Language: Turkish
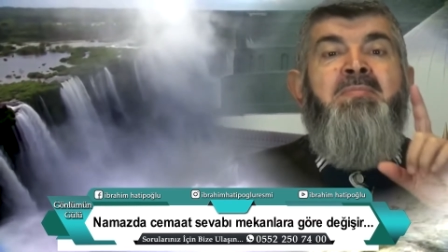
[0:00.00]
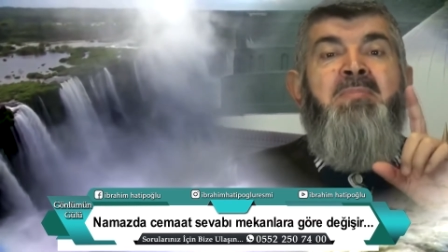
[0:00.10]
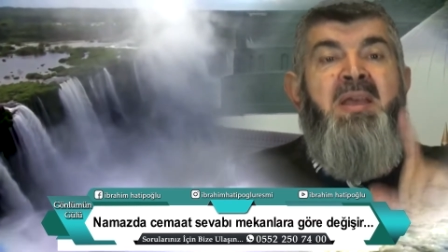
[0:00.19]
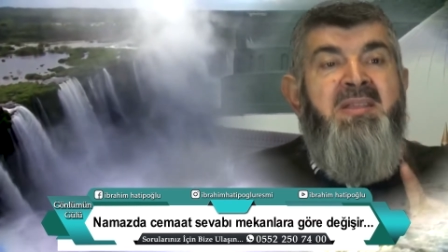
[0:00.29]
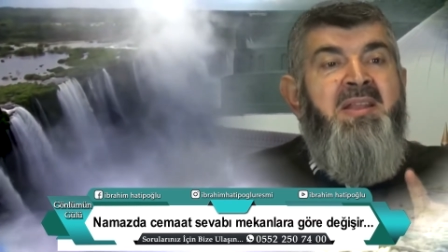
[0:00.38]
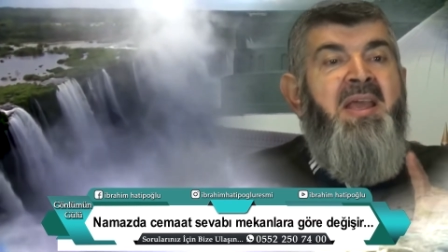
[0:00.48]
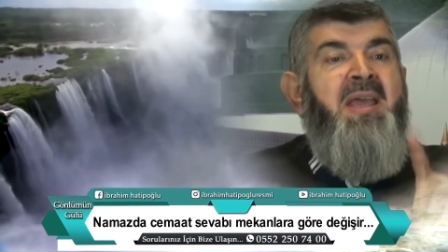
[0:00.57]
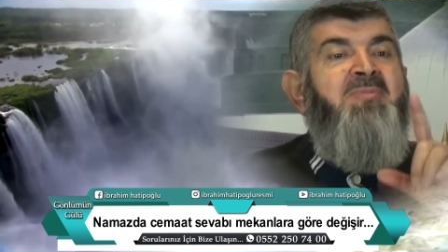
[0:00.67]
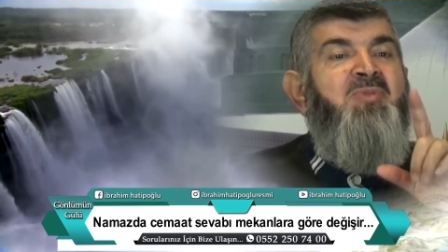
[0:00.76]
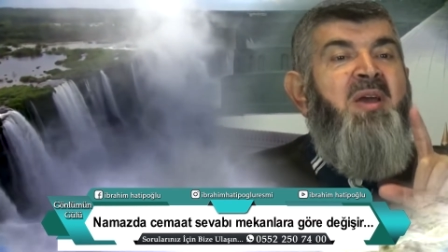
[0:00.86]

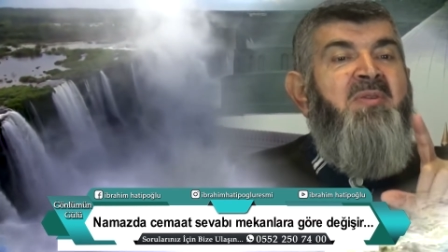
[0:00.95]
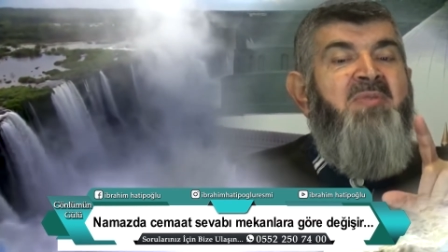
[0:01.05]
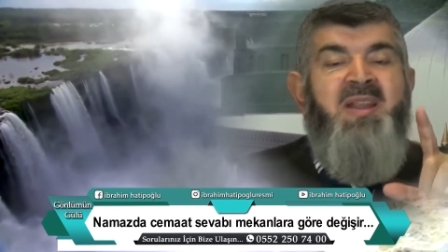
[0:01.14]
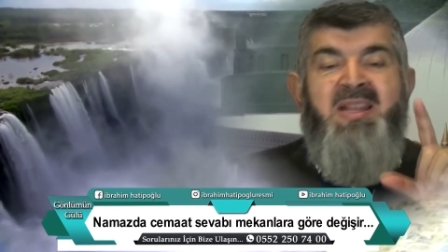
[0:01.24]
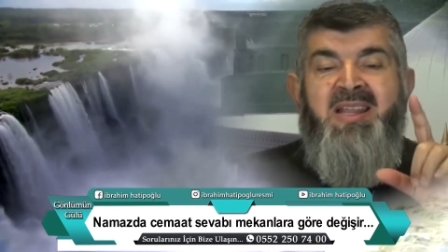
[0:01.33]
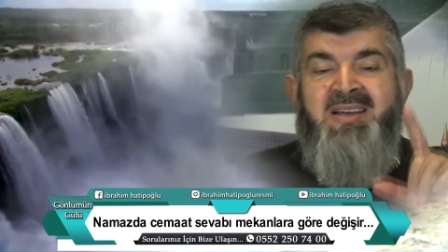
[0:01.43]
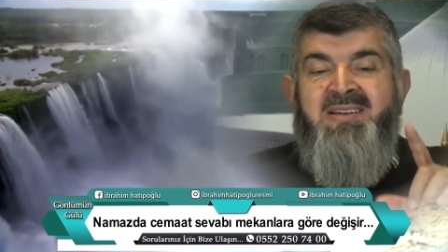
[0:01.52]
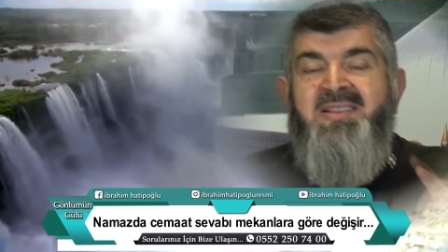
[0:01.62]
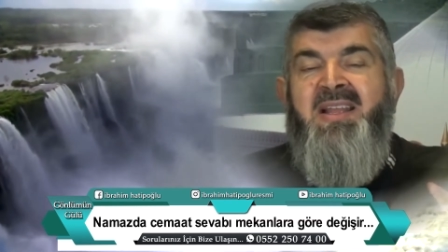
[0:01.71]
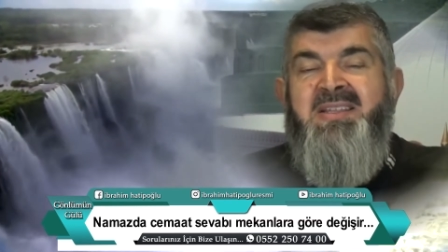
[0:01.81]
Medine-i Münevvere'de
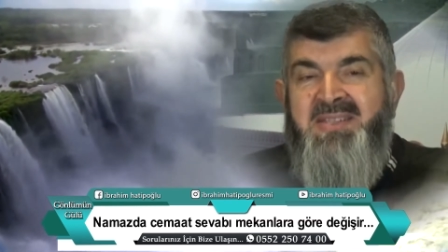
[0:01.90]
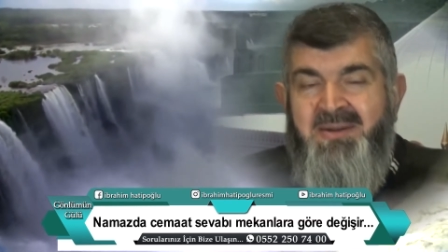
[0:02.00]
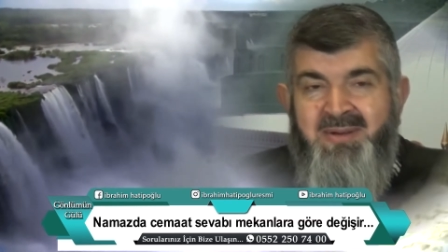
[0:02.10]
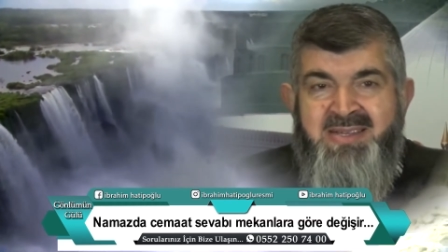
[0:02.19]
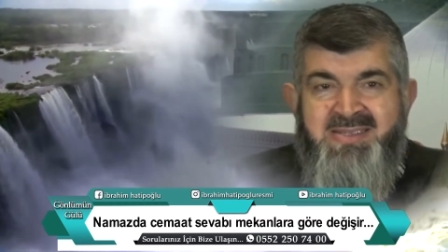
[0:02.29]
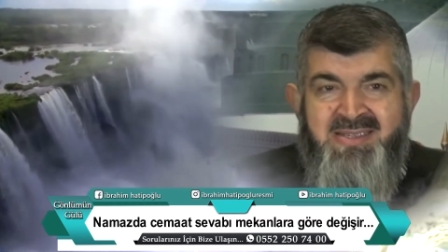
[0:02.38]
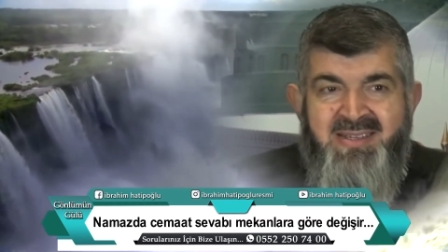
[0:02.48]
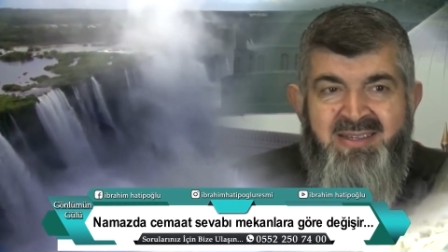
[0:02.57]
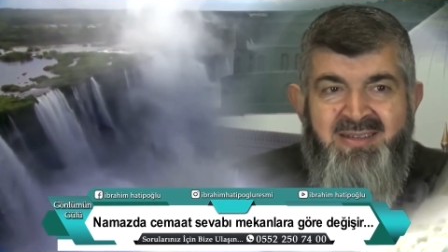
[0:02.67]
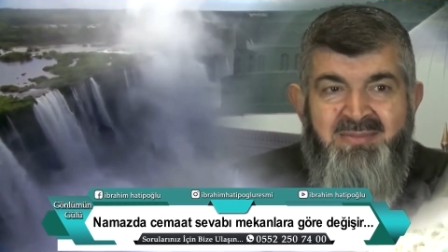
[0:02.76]
kılınan namaz,
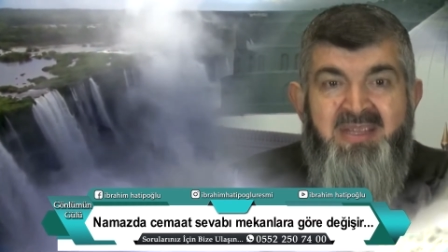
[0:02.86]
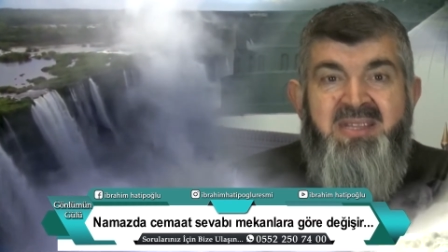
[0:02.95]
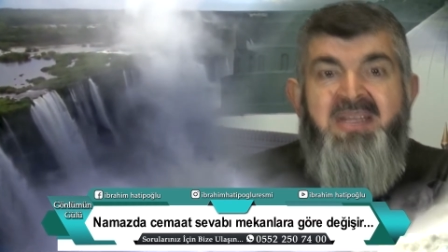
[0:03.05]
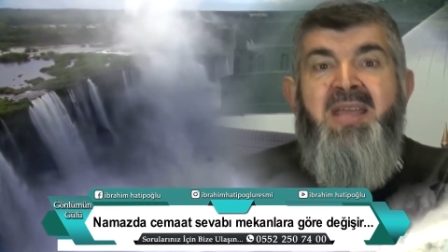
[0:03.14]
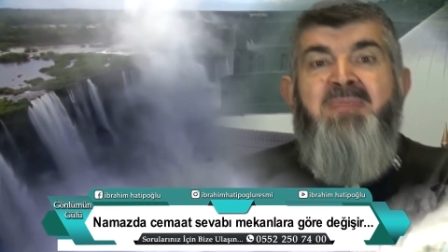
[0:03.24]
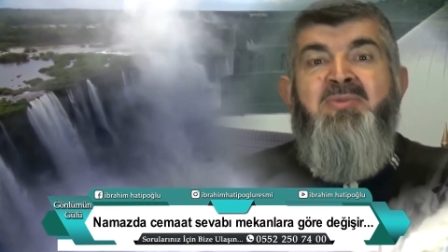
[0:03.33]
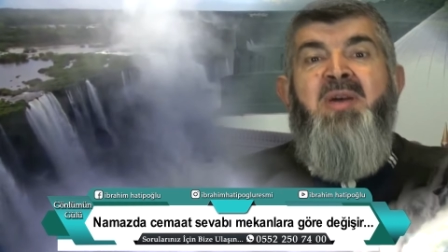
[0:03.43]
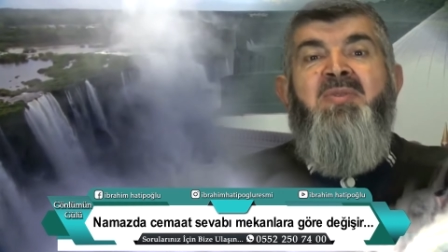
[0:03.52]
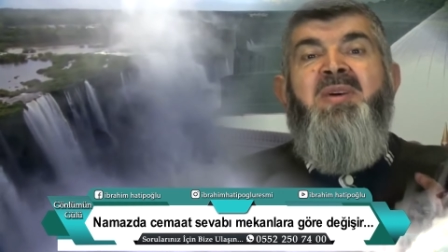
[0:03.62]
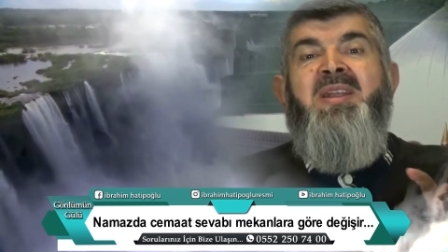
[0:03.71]
Medine-i
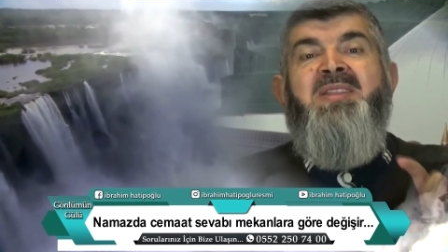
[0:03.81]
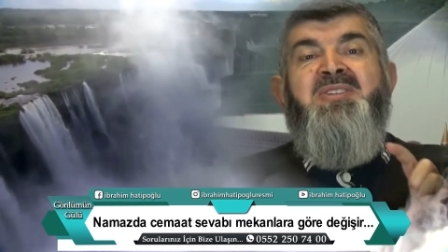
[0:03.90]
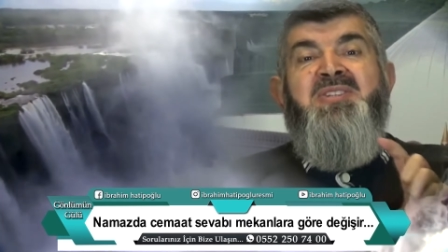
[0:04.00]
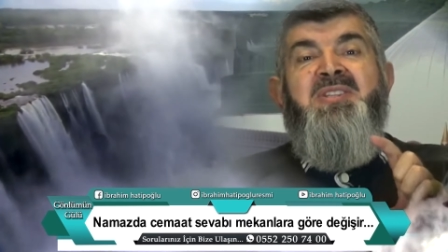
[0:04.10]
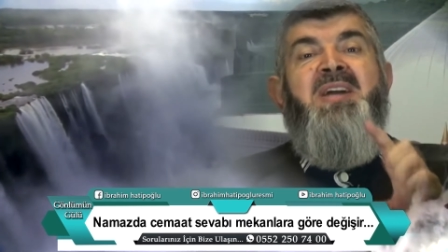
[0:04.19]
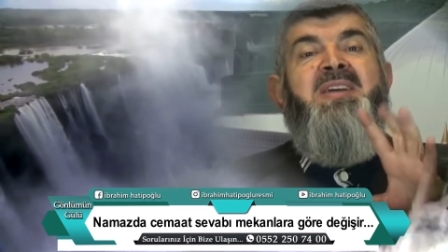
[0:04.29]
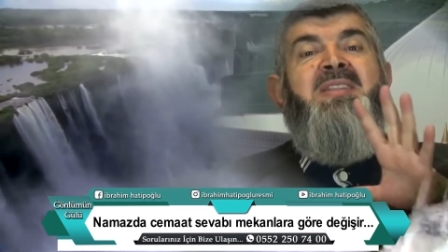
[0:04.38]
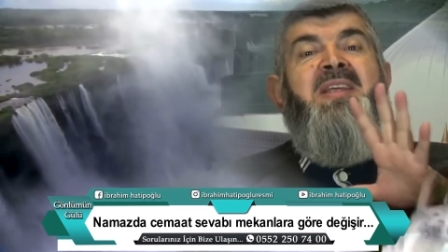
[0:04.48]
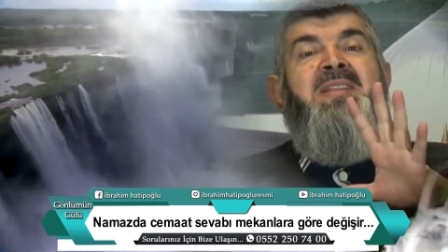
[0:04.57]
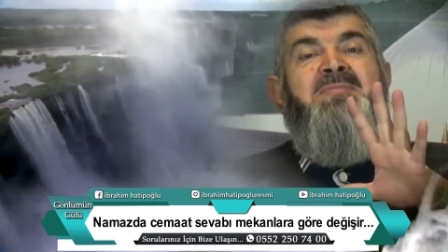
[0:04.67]
Münevvere dışında
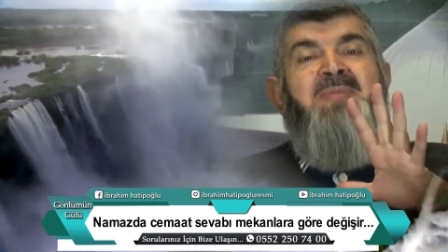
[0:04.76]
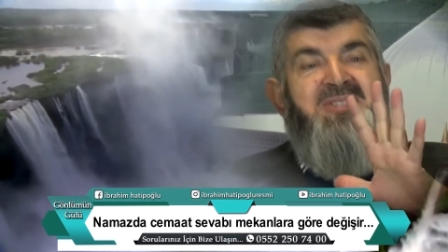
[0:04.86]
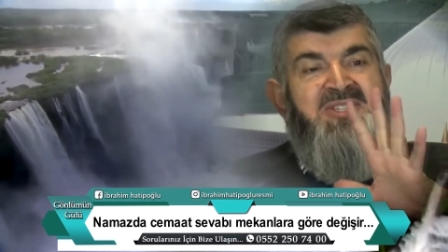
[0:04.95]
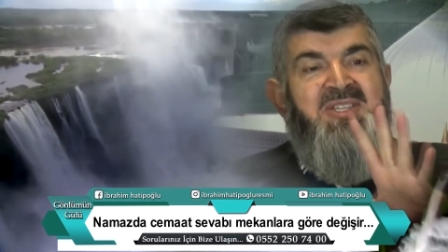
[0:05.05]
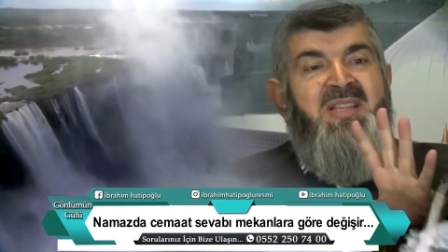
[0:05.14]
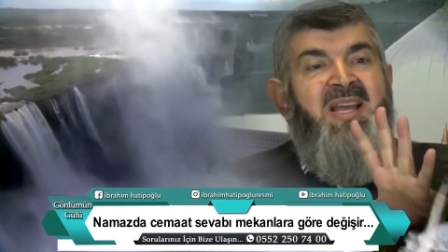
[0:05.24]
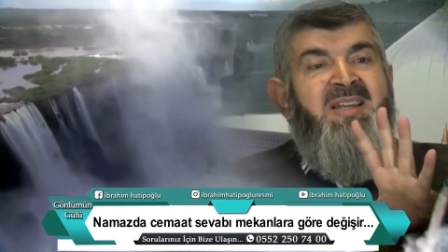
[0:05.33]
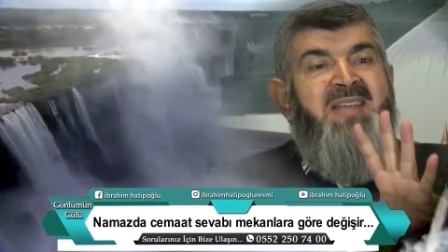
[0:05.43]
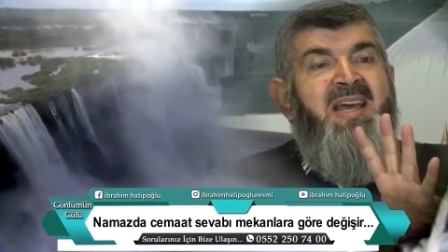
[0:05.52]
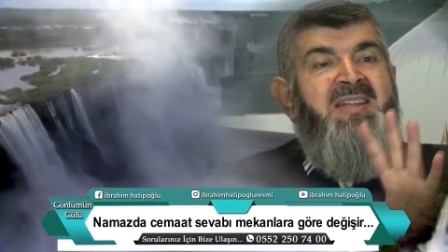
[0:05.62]
kılınan
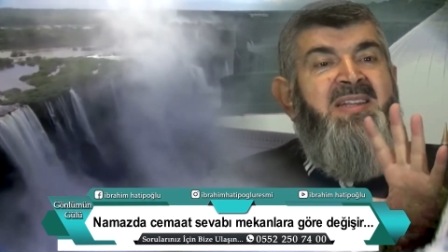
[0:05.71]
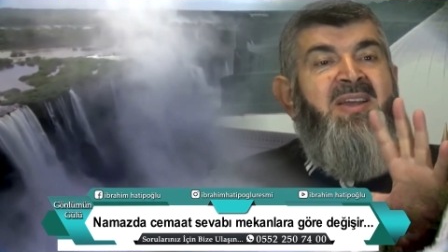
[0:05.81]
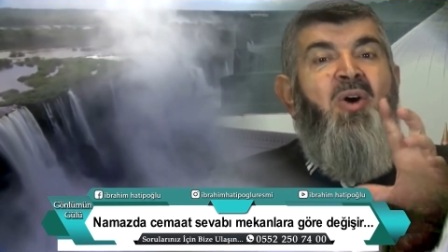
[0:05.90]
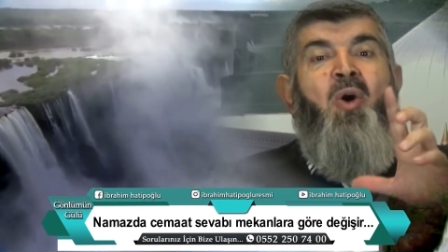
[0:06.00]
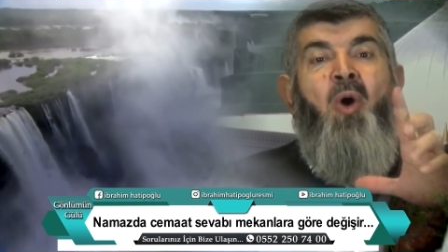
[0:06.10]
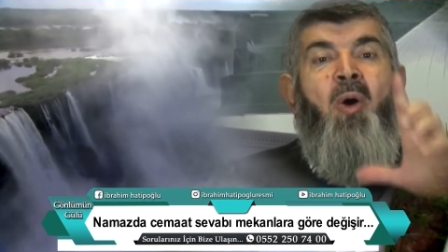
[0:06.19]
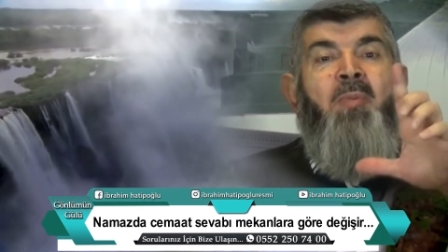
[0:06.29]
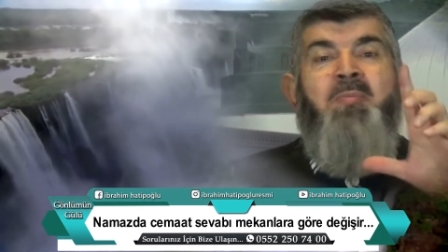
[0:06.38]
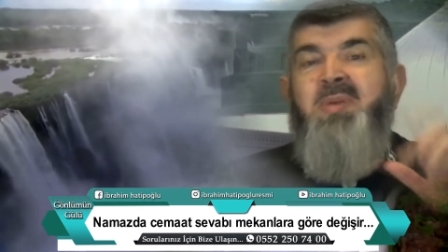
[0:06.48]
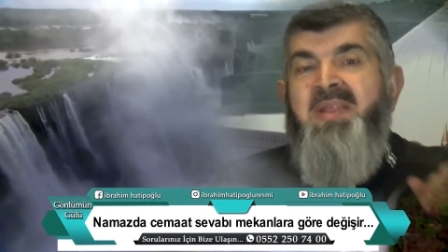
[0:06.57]
mescitlerden
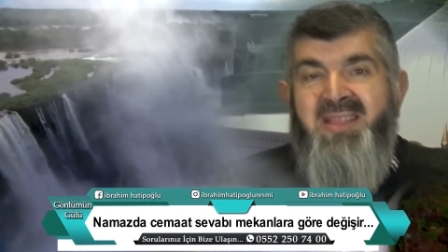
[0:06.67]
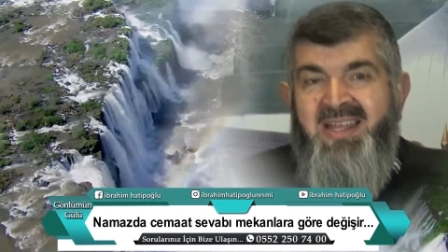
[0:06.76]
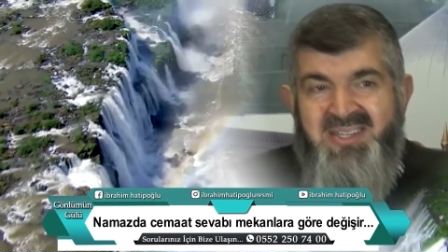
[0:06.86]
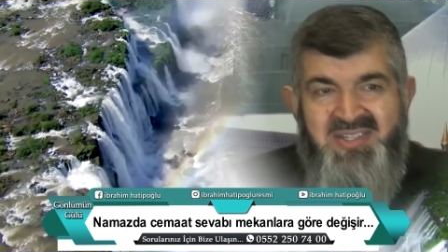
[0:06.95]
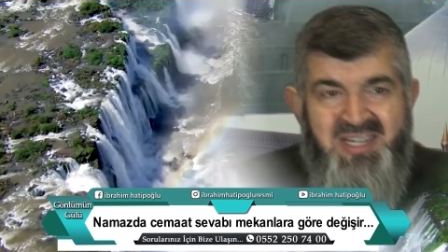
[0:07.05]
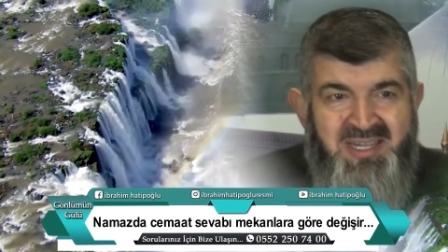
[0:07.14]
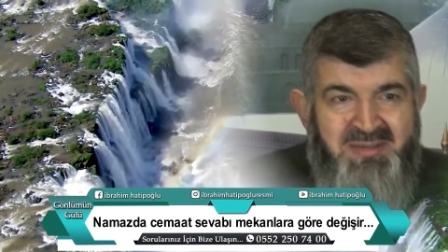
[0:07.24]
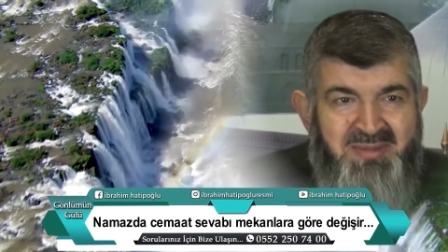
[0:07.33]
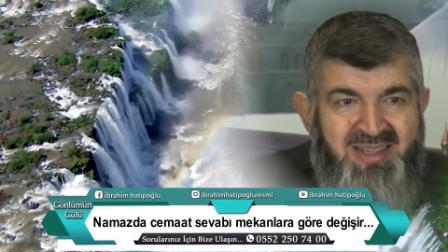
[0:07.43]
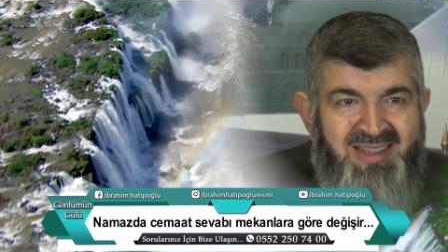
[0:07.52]
10 bin derece
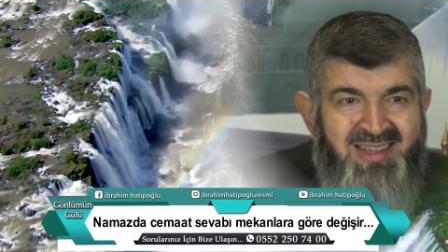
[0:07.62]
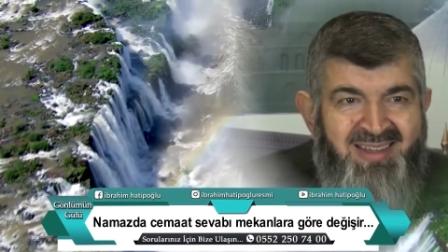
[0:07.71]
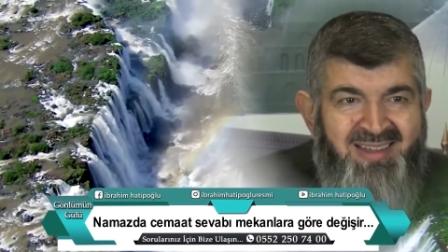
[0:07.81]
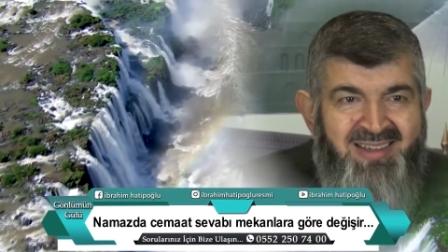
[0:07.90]
kıymetli.